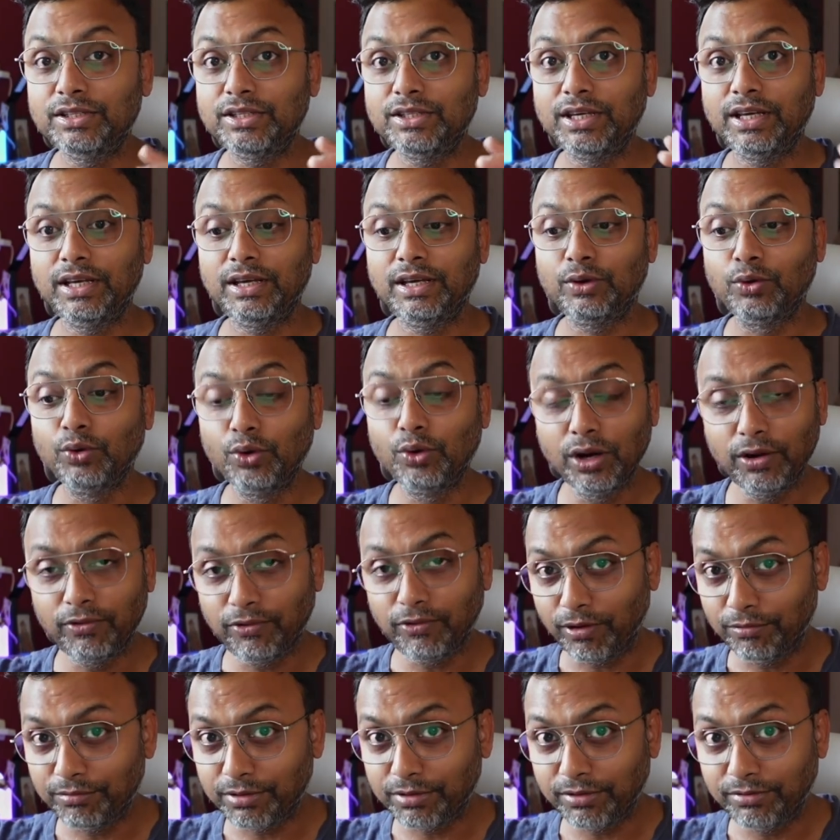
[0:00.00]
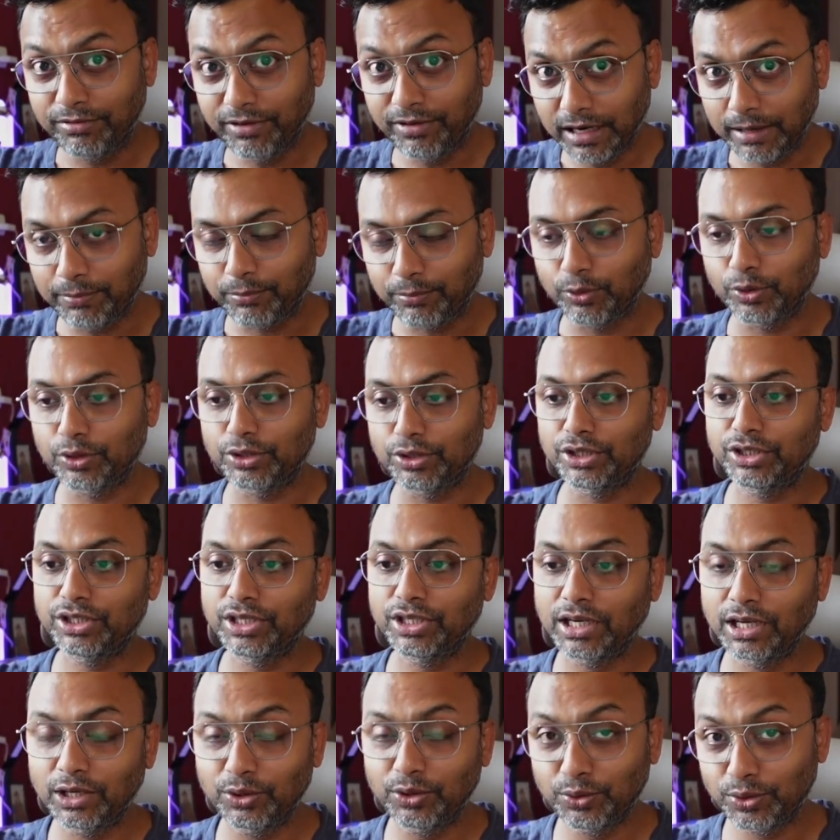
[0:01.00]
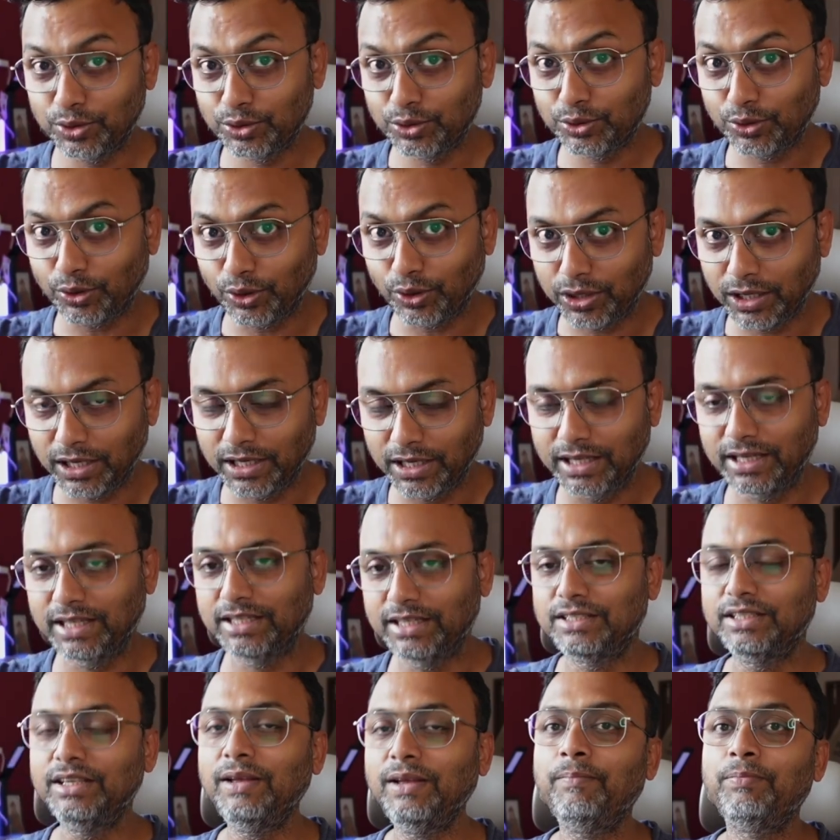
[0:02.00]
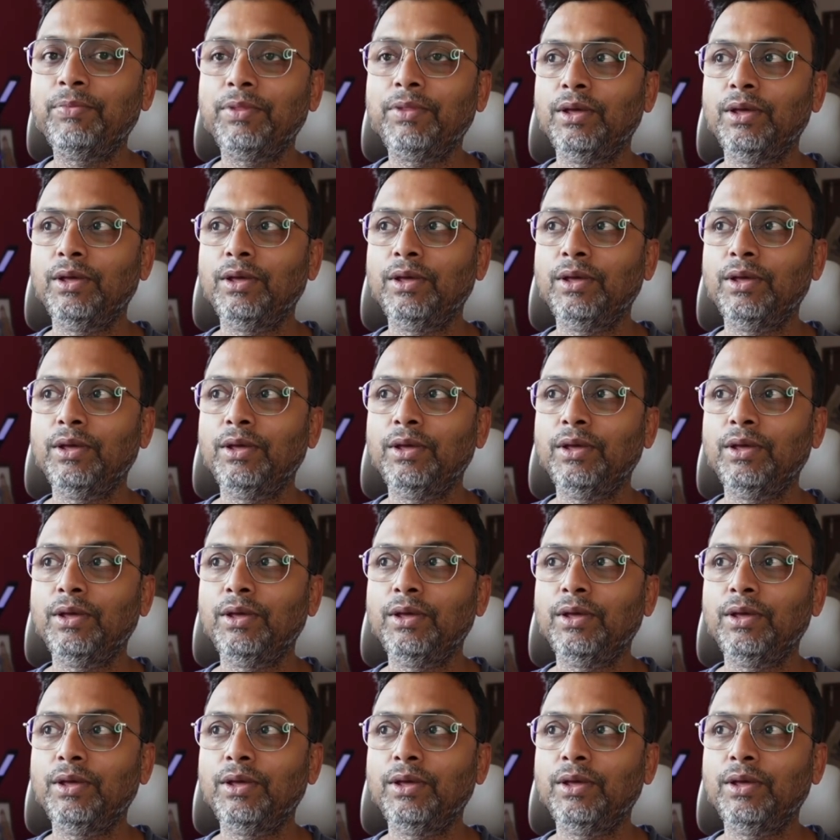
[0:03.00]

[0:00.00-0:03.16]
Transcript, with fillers: যে গুগল ফর্মটা ফিল আপ করেছে সেখানেও কিছু কথা লিখেছে